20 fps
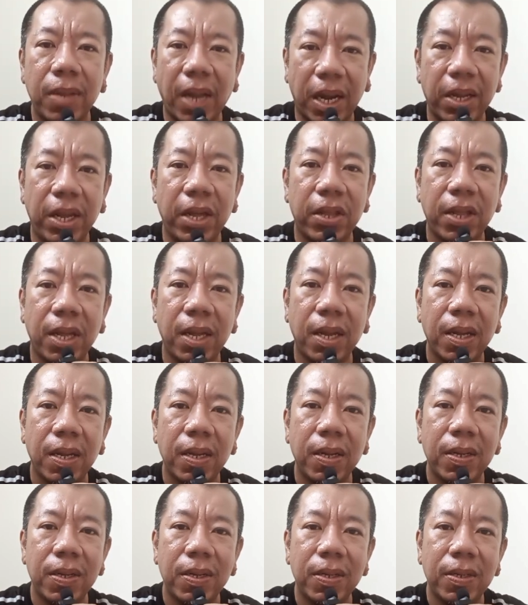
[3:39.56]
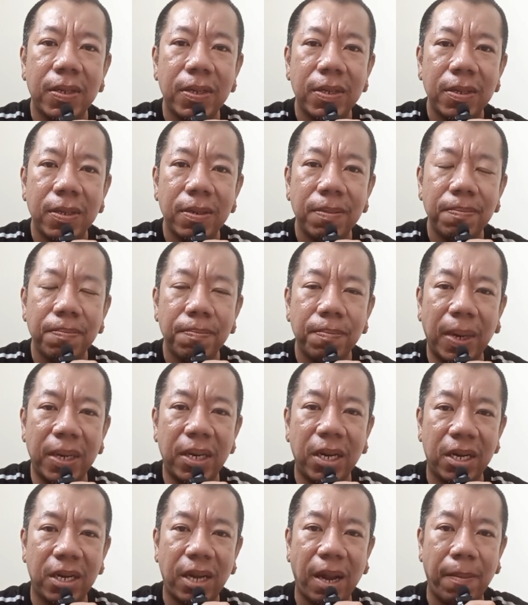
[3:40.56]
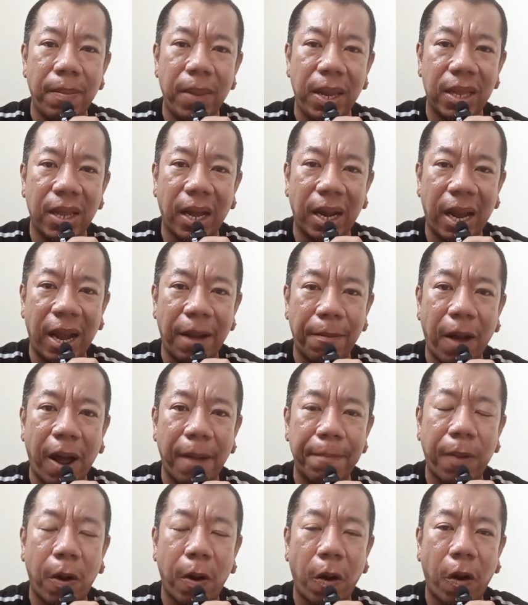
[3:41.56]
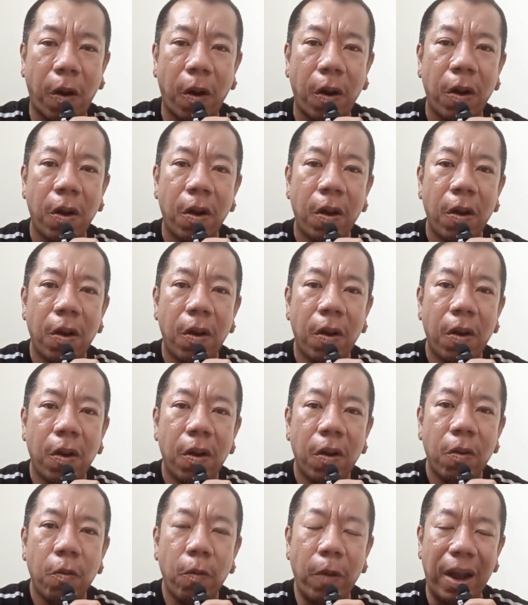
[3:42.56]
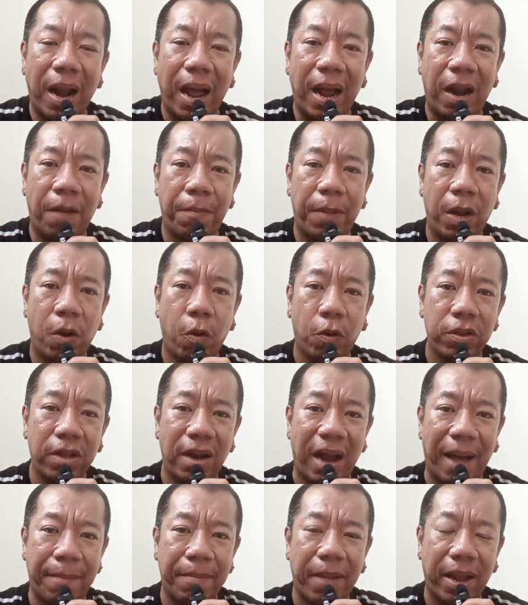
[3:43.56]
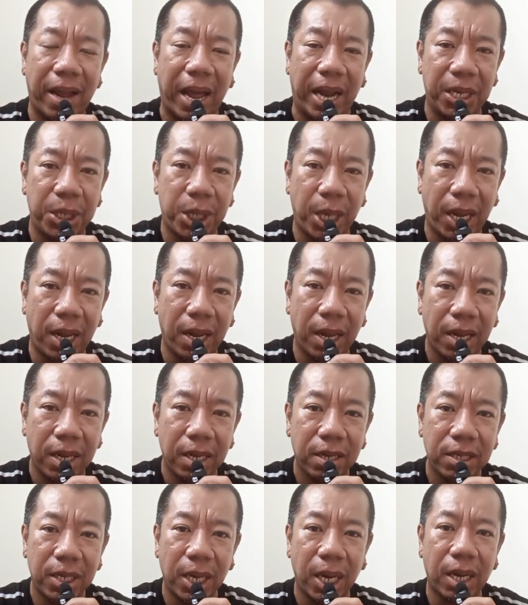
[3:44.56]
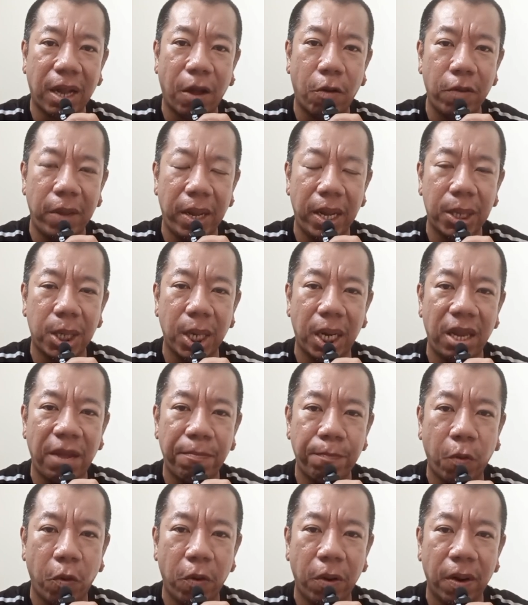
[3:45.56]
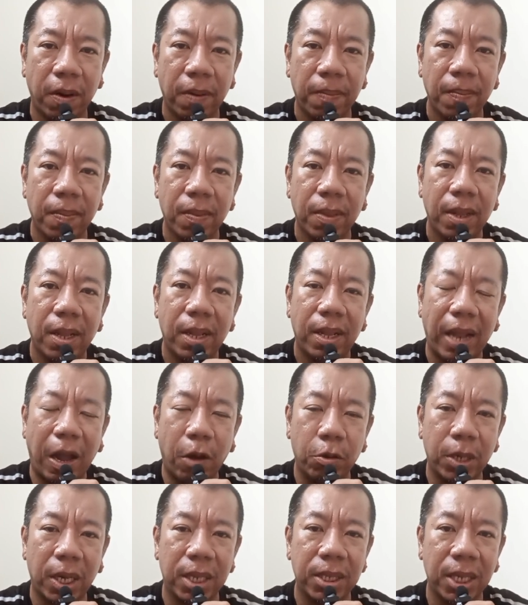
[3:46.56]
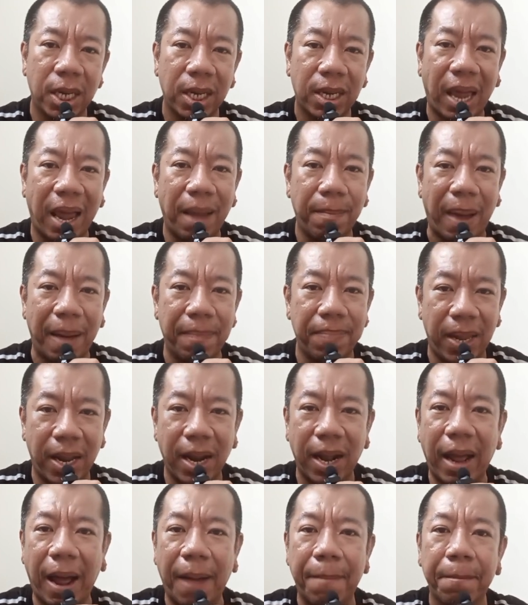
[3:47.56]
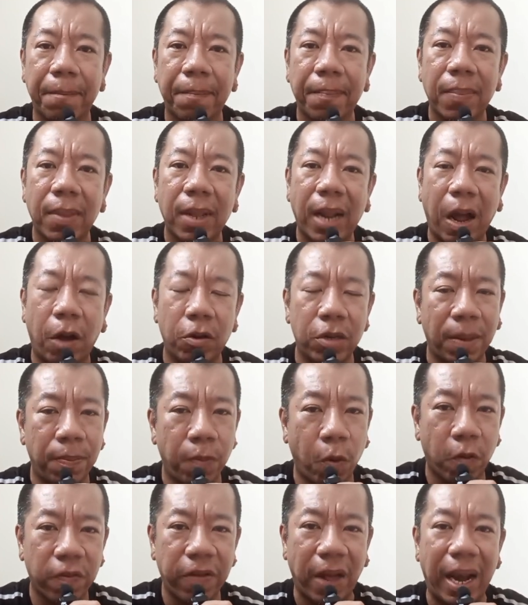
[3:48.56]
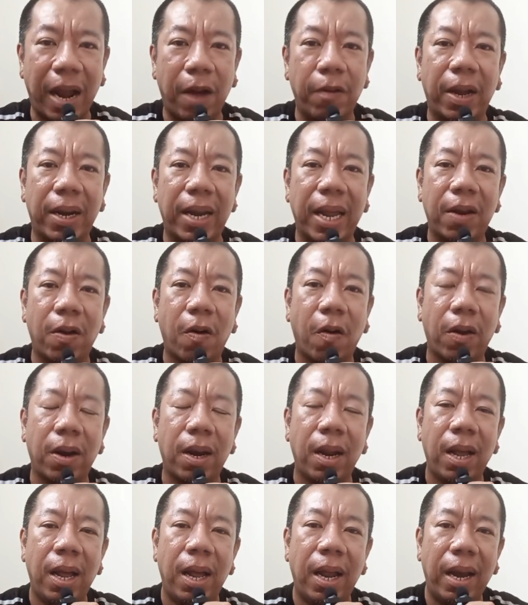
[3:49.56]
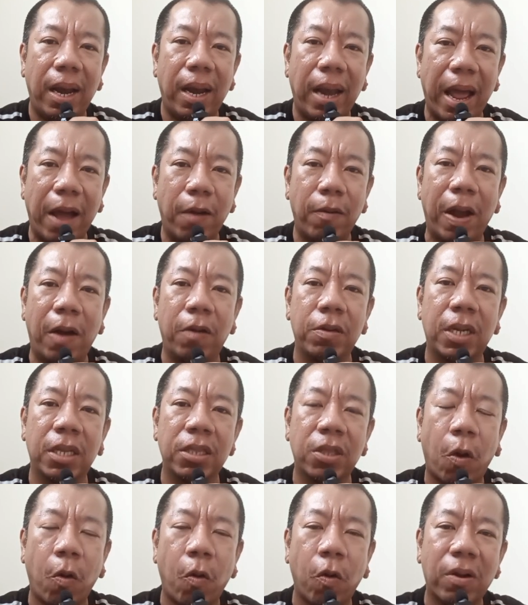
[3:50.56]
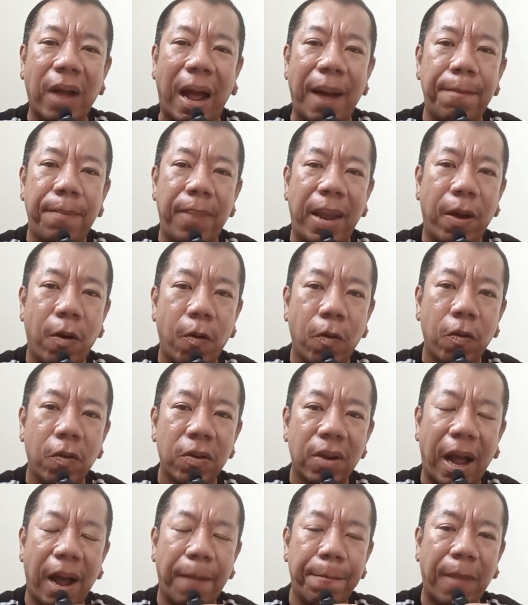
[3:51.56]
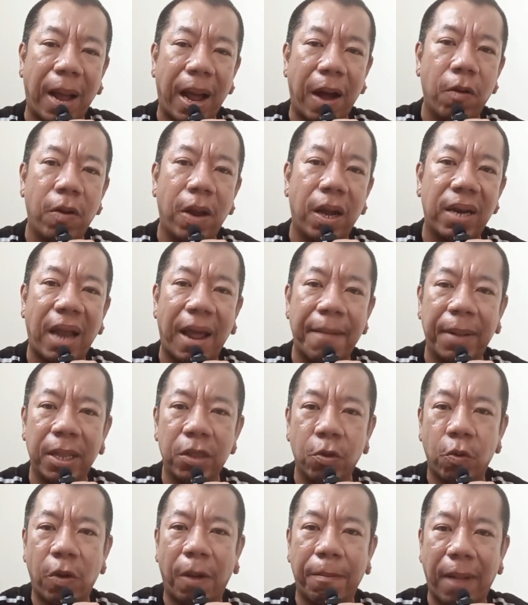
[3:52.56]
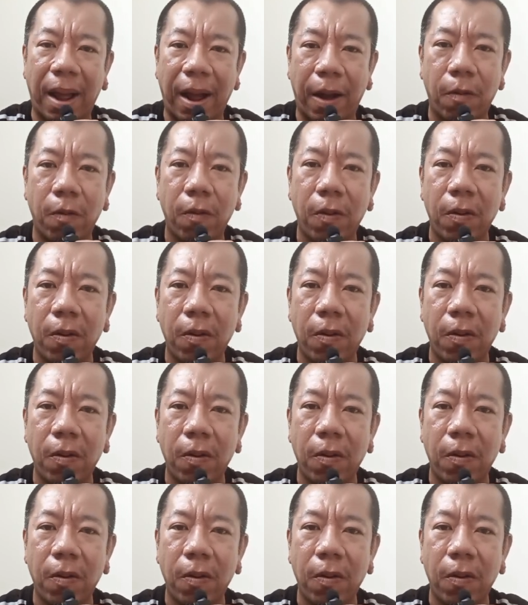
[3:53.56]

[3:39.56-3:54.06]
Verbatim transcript: อย่างนี้สิ มันถึงจะมีศักยภาพพอ เวลาเราไปลงสนามแข่งขันจริงเจอเกาหลีเจอญี่ปุ่น เราจะเจอเกมแบบนี้แหละครับเขาจะบุกใส่เราอย่างแน่นอนแล้วเราจะโต้กลับเร็วกับเขาและได้ประตูกับเขา